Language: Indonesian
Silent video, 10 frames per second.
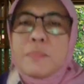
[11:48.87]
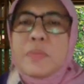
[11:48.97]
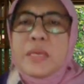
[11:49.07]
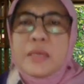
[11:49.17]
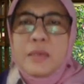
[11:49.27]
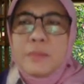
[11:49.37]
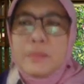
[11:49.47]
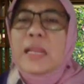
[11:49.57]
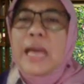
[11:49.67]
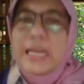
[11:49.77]
lebih
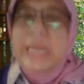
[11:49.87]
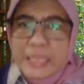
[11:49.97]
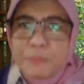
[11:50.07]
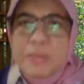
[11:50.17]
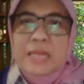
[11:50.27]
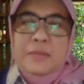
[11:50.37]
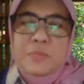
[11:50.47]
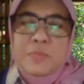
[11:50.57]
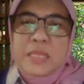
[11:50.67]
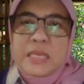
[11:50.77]
berkali
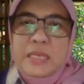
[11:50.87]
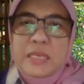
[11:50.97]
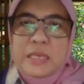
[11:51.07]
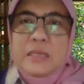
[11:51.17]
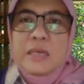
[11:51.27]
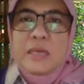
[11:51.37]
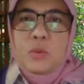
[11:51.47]
lipat lebih tinggi